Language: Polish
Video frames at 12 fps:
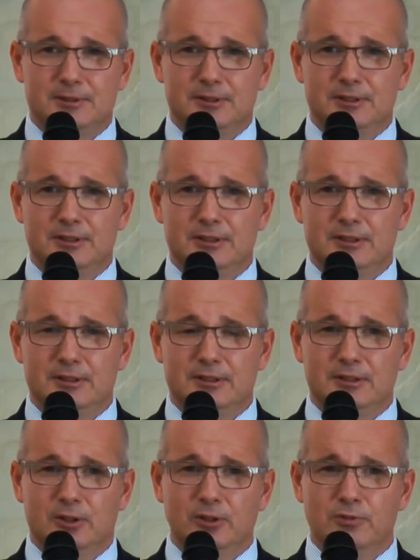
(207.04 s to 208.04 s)
I,
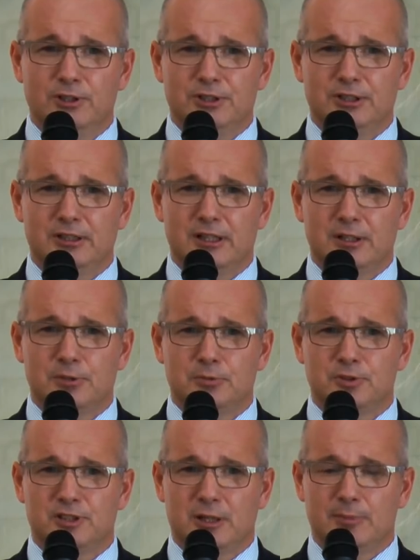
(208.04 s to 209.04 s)
I on właśnie dla nas
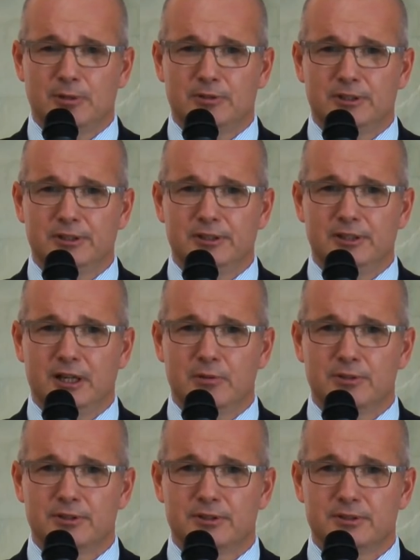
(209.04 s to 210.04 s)
uosabiał te
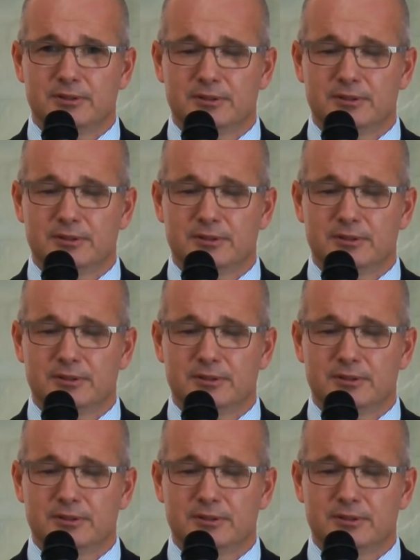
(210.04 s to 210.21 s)
ideały